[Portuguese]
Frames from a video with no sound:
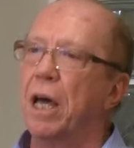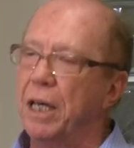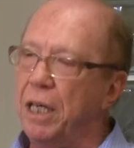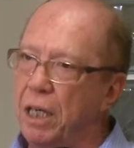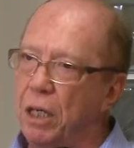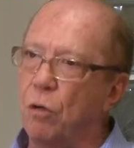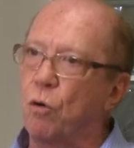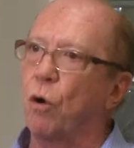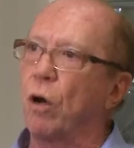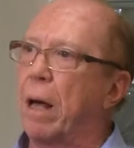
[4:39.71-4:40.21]

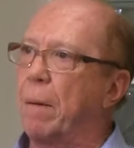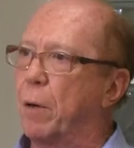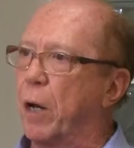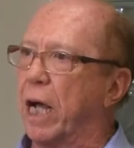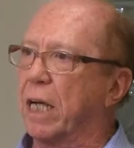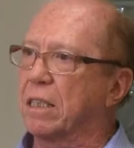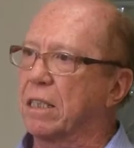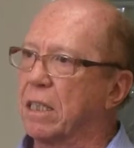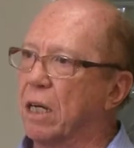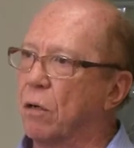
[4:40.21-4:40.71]
em
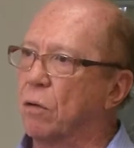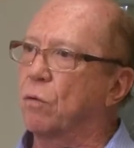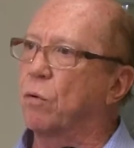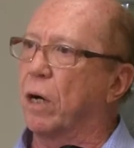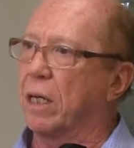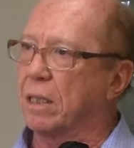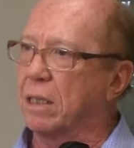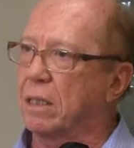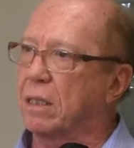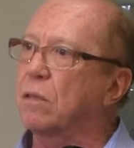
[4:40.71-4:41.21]
colaboração com
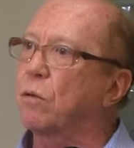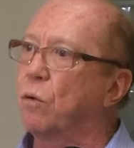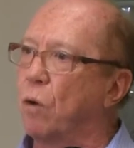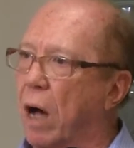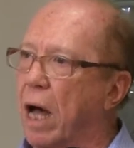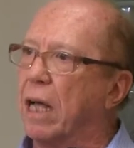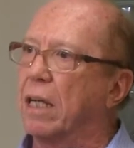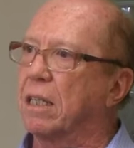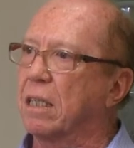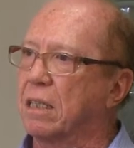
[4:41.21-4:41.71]
as,
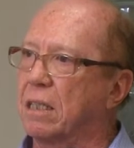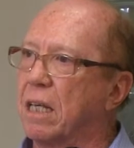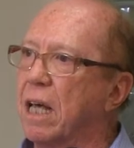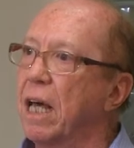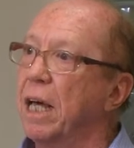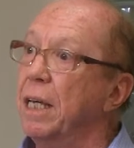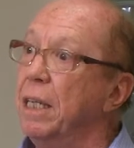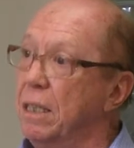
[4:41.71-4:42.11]
com as